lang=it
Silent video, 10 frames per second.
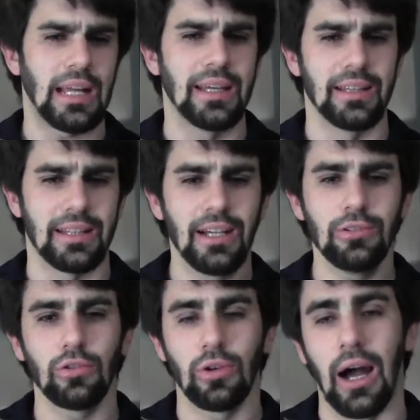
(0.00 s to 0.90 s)

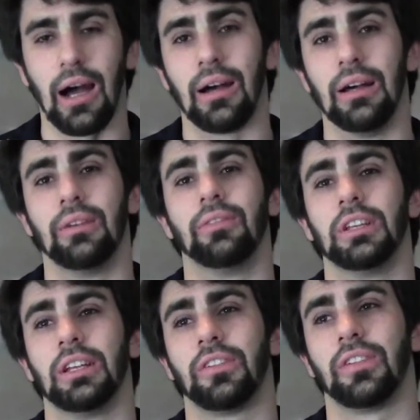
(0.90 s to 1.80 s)
intanto a eh,
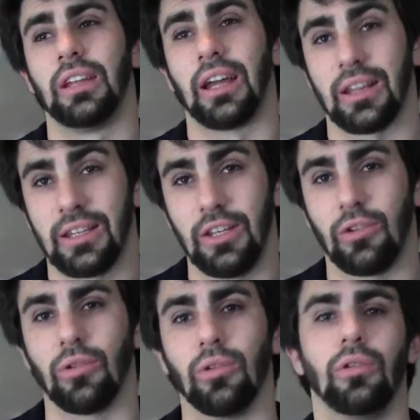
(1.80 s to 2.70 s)
vedere se
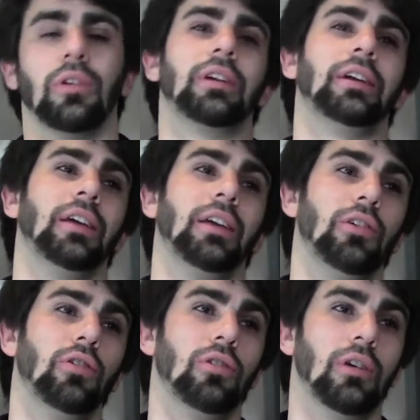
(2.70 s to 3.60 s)
l'articolo che
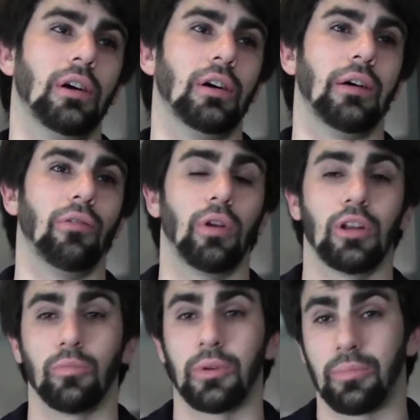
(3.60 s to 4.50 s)
io eh, avevo
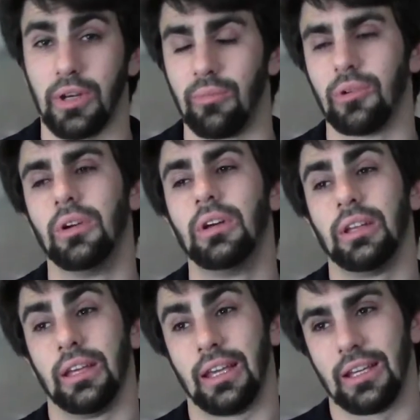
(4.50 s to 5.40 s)
letto per primo
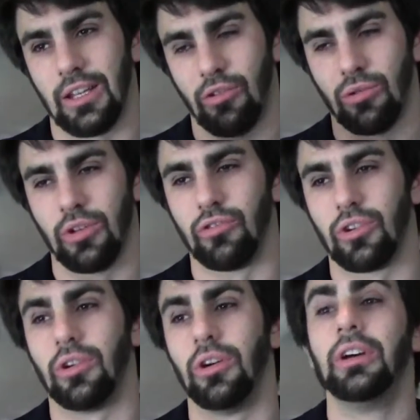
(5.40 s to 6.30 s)
e che adesso
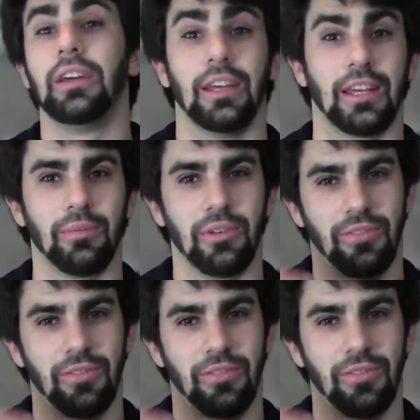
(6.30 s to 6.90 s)
leggerò e che mi